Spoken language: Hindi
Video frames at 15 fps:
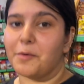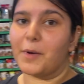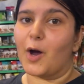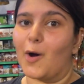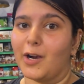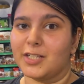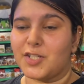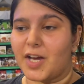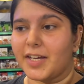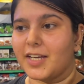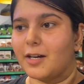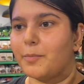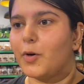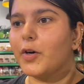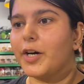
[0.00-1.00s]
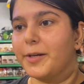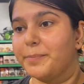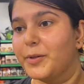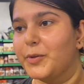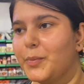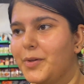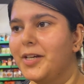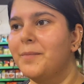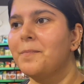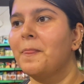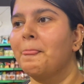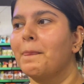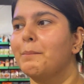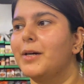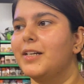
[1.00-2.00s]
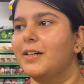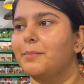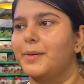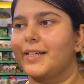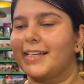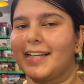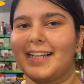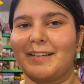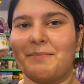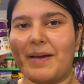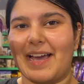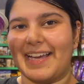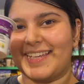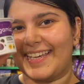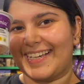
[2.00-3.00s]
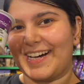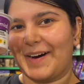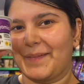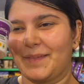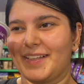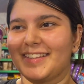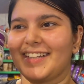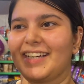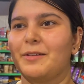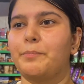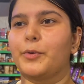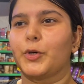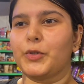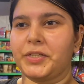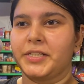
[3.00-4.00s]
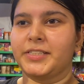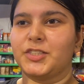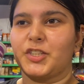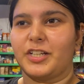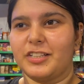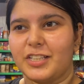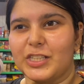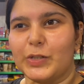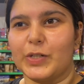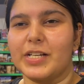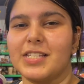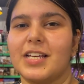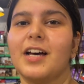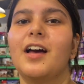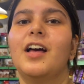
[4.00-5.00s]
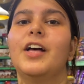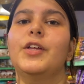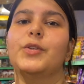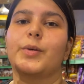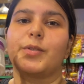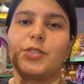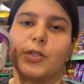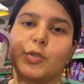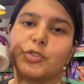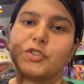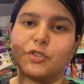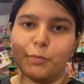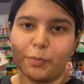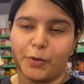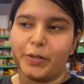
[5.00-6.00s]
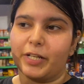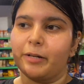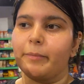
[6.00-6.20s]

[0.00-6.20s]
मैं हॉल जाके आपको घर पे दूंगी बट अभी के लिए मैं ये खाऊंगी दही प्रोटीन चाहिए था थोड़ा सा तो इससे कुछ तो प्रोटीन